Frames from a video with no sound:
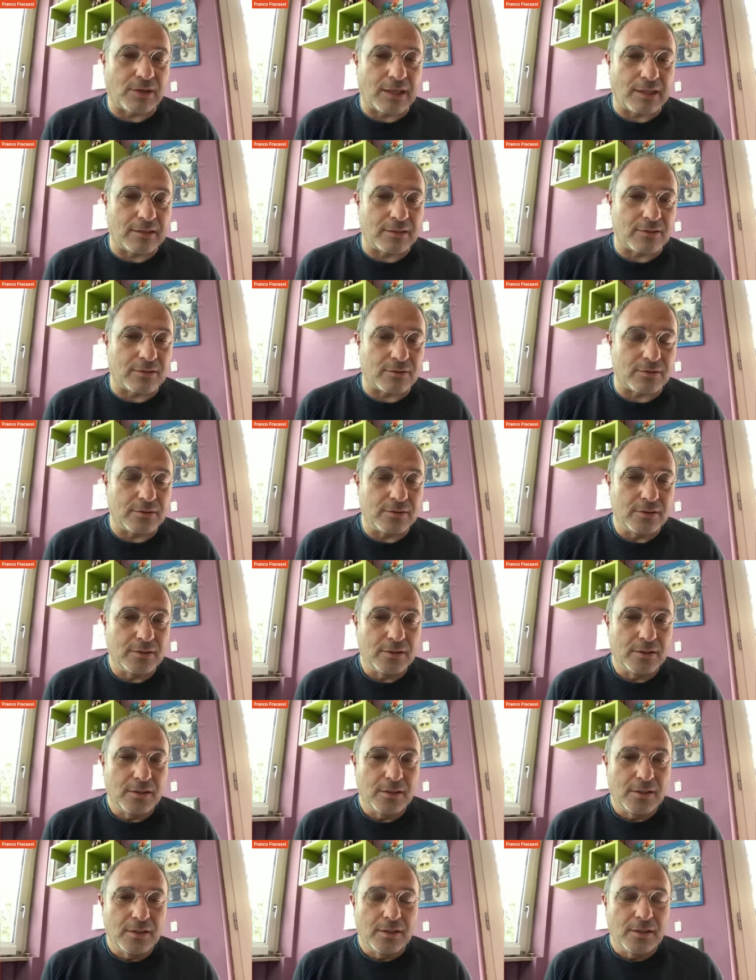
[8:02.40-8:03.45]
un altro.
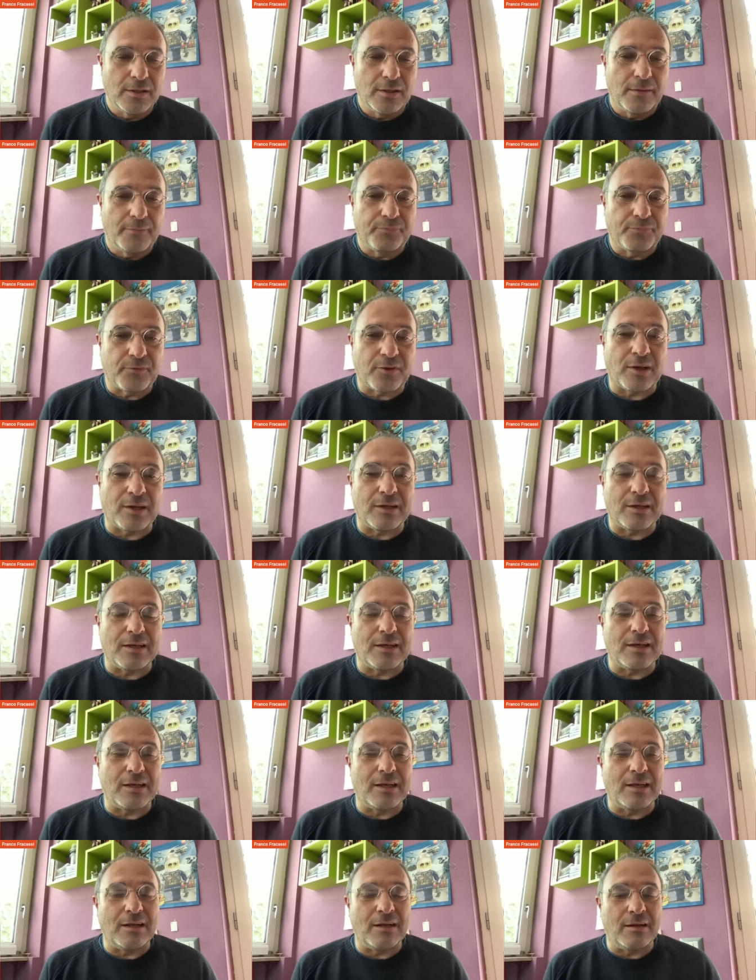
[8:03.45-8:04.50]
Cioè,
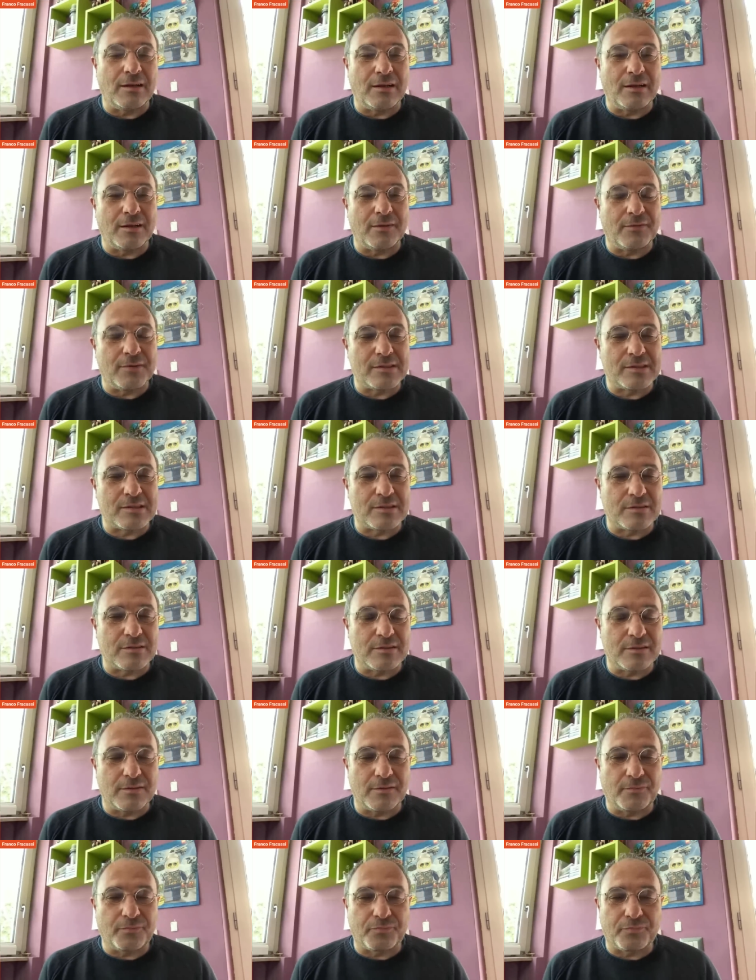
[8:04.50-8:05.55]
il,
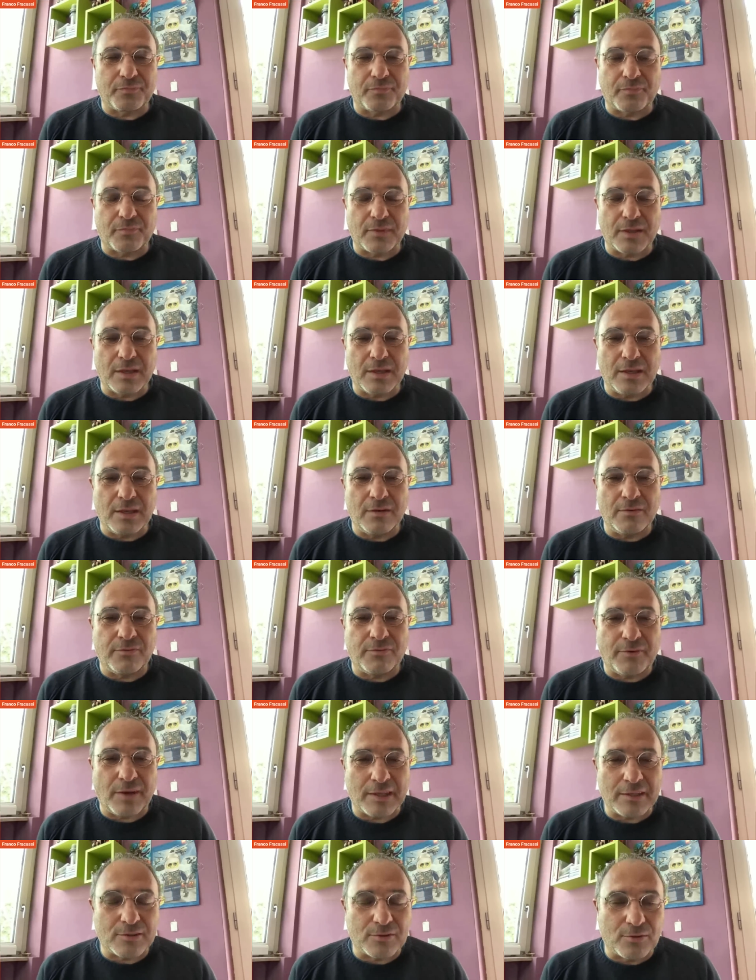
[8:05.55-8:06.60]
il
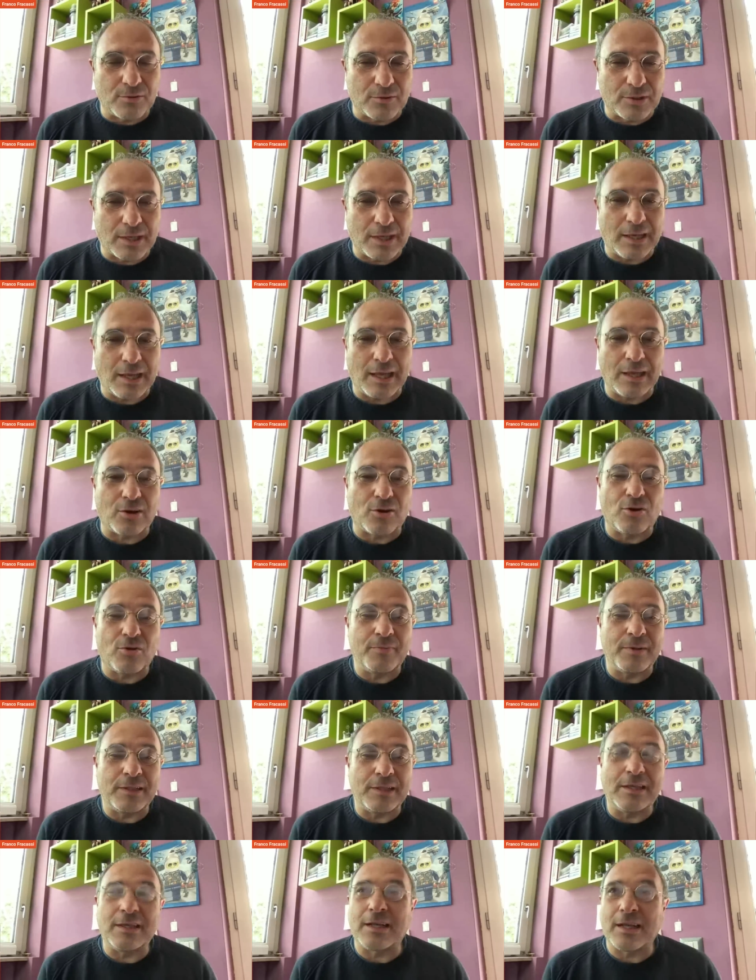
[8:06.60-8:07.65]
fatto che è
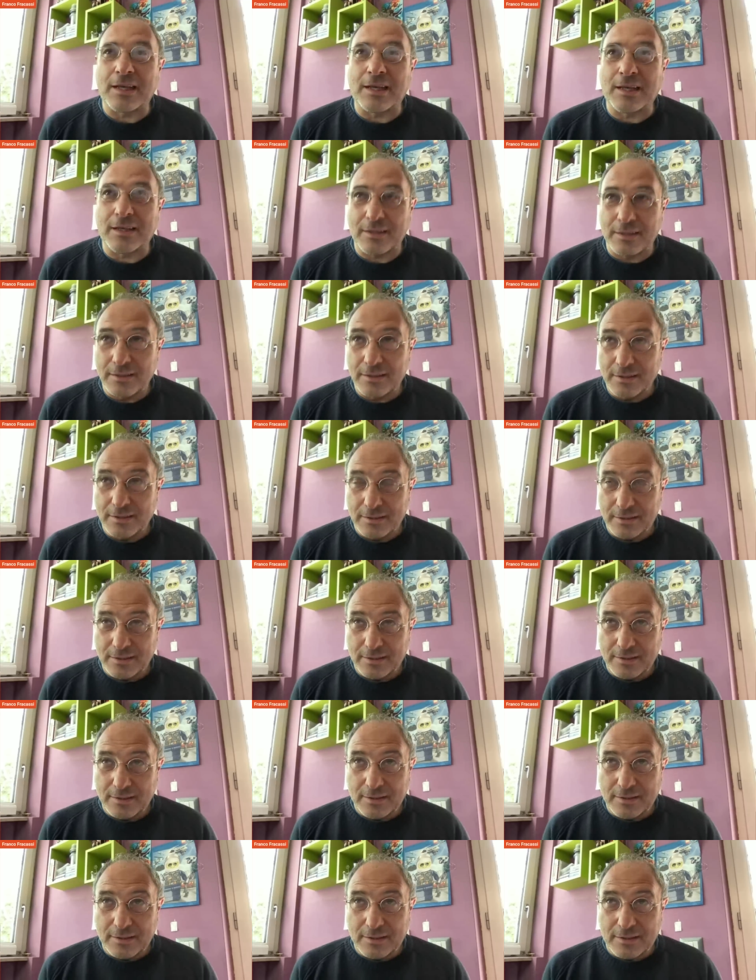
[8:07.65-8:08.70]
come dire,
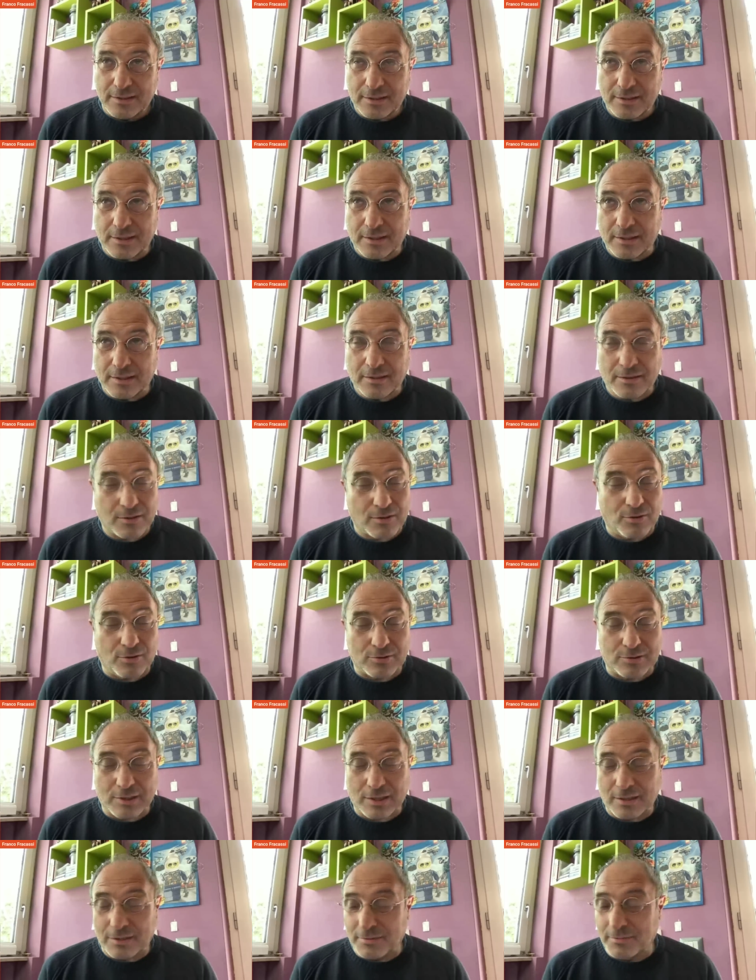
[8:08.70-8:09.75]
eh,
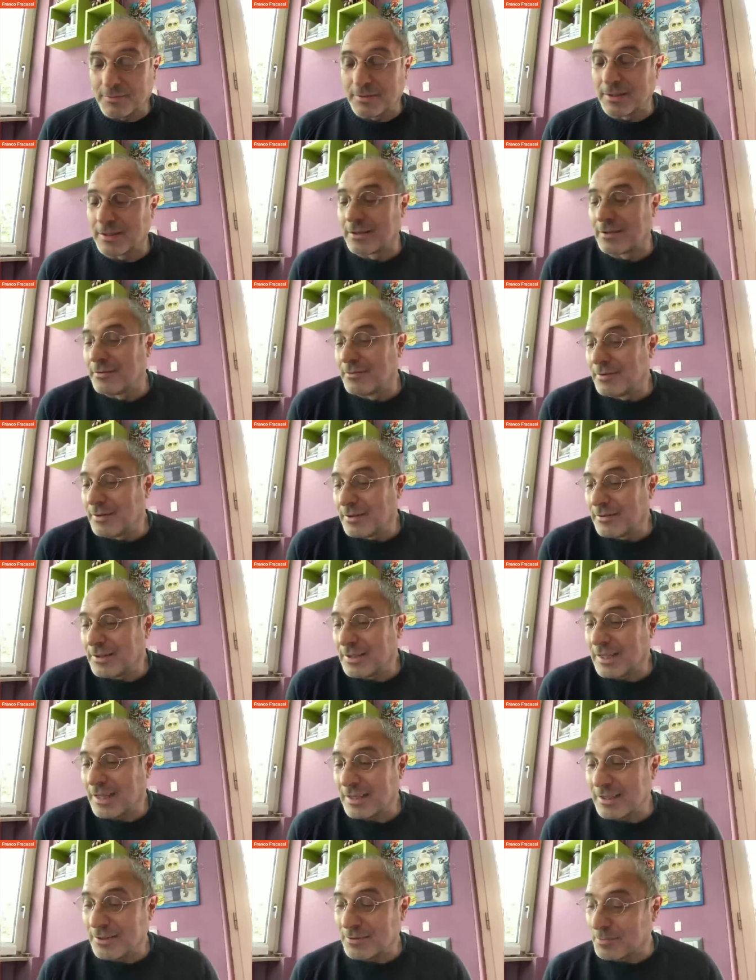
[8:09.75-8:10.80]
cosa
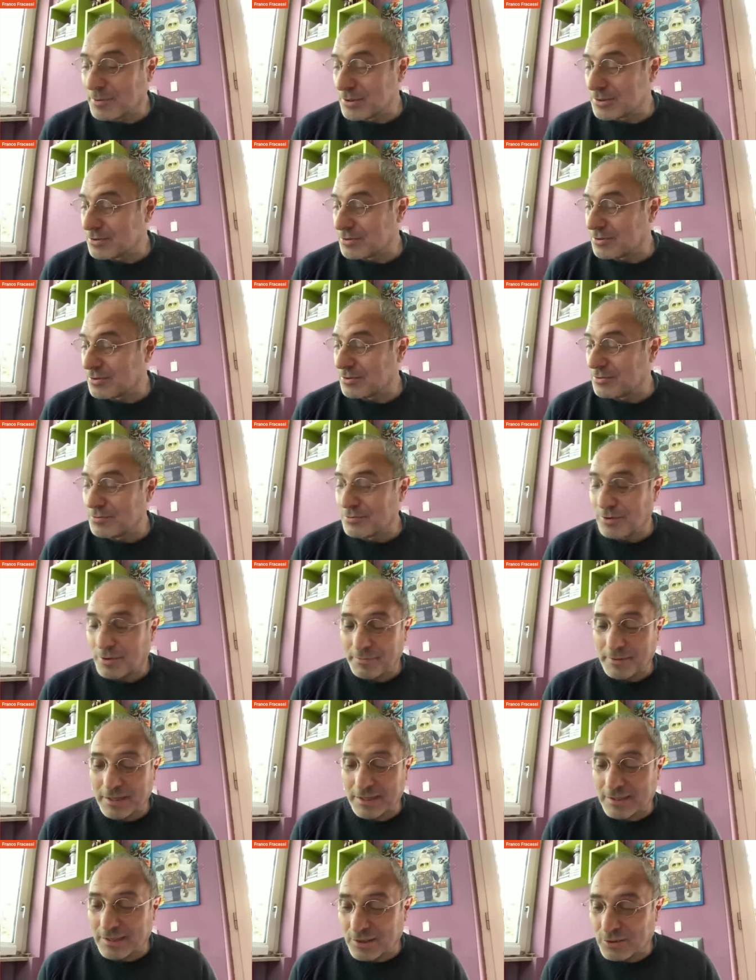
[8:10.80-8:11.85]
verità, io poi sono uno
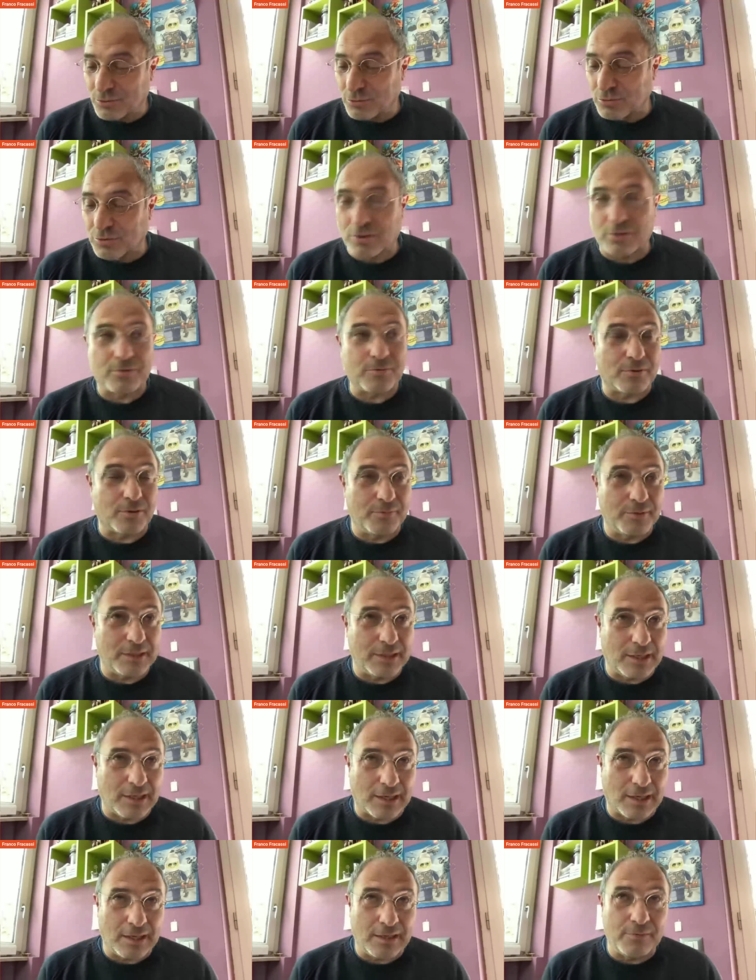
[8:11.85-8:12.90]
aperto a tutto, come
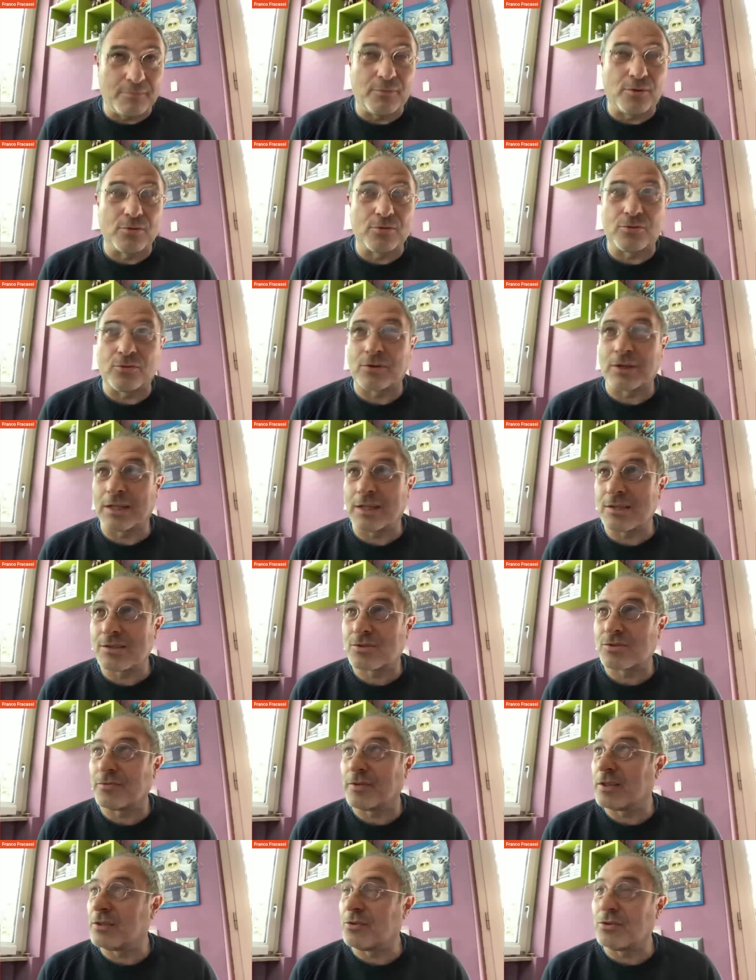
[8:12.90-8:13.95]
dire che il mondo che
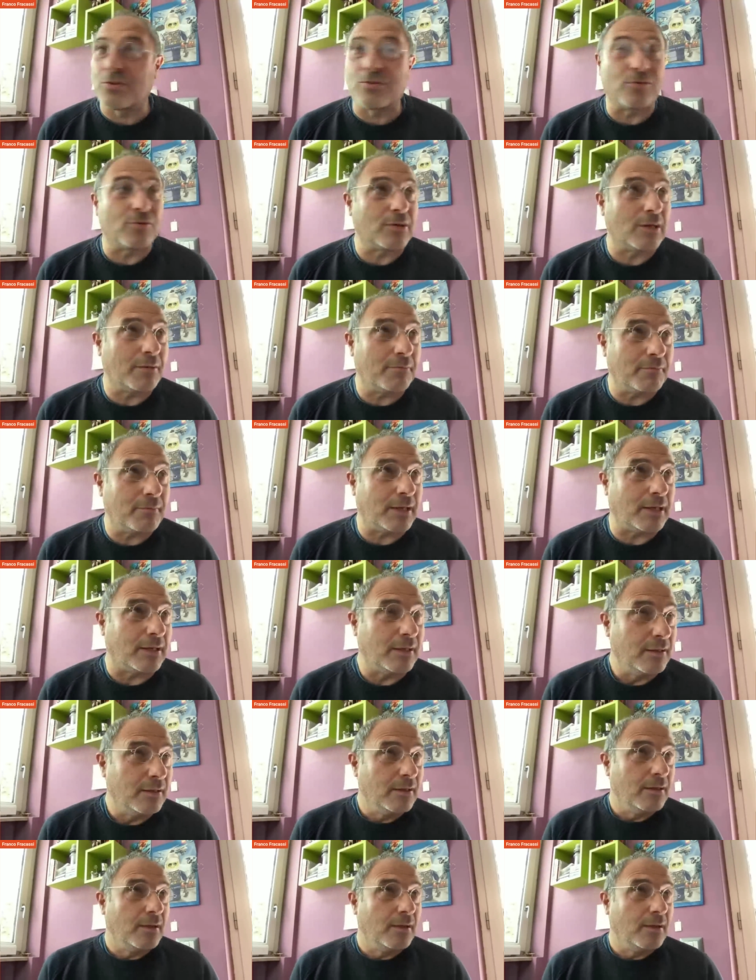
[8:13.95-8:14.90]
adesso vedo intorno a me